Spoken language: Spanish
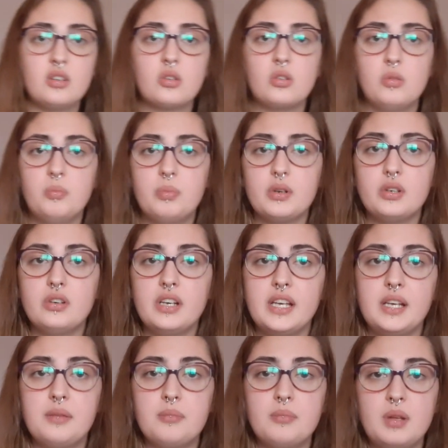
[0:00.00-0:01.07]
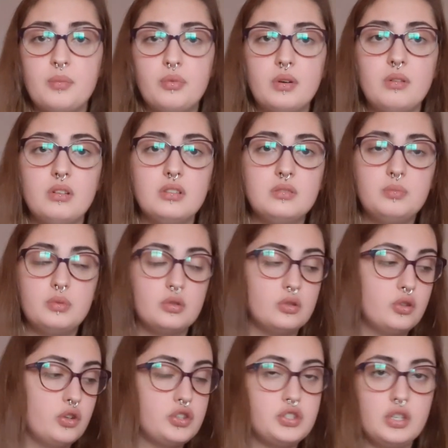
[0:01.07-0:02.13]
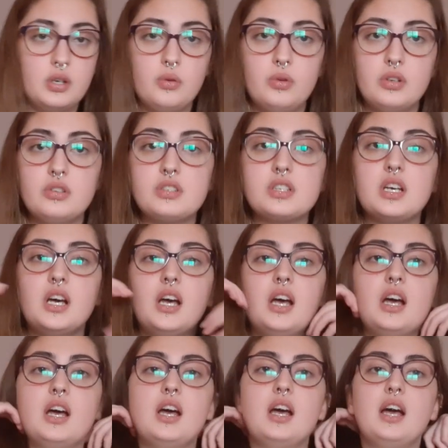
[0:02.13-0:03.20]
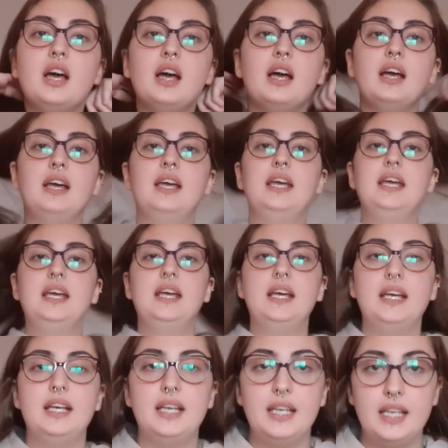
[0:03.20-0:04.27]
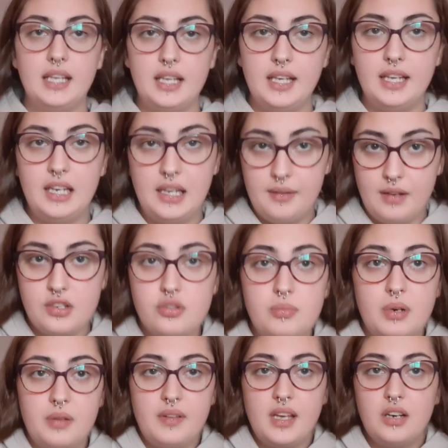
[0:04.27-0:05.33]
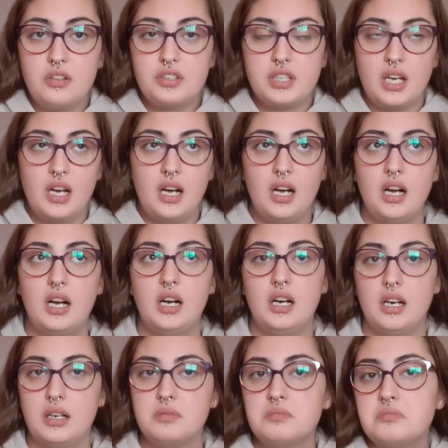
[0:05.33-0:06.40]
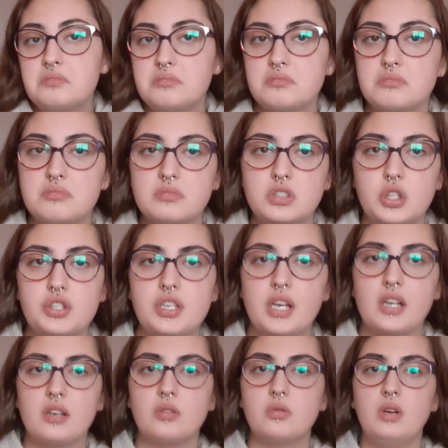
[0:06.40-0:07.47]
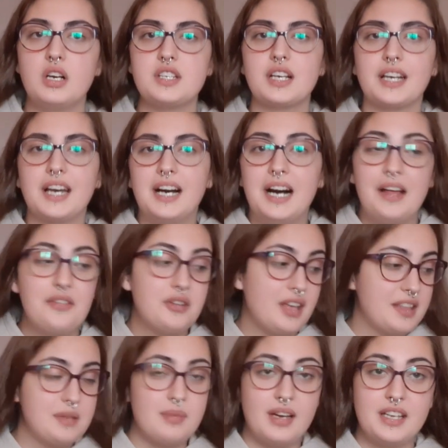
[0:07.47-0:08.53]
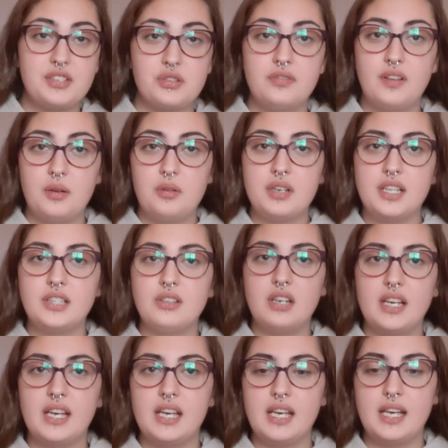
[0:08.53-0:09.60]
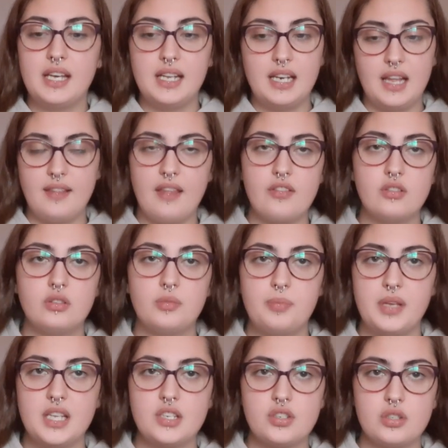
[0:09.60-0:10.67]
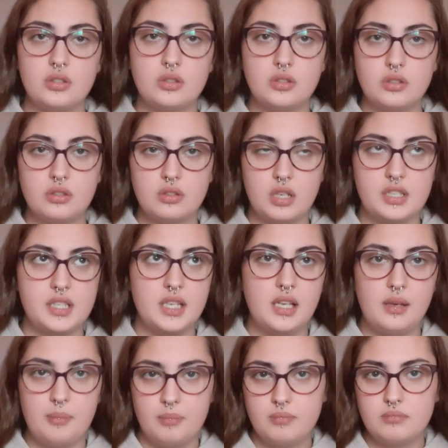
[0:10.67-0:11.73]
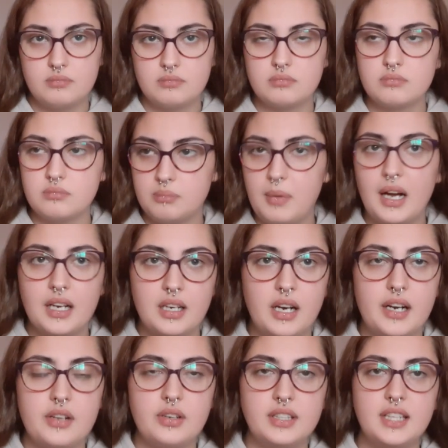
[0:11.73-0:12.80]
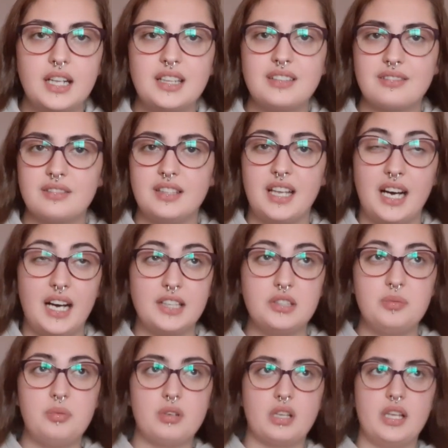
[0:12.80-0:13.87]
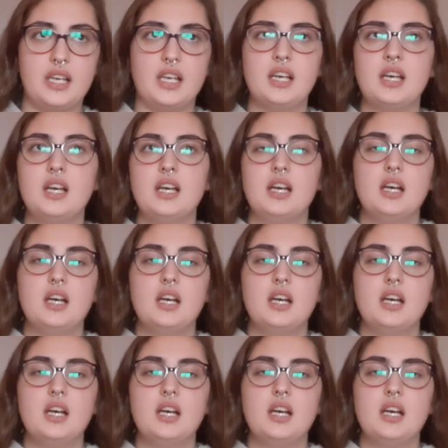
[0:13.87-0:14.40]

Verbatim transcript: lo compro en mi pueblo por 8 euros y, le va súper bien, o sea, no sé, nunca se ha quejado y además es su favorito le, le he dado piensos así más caros y tal de gatos porque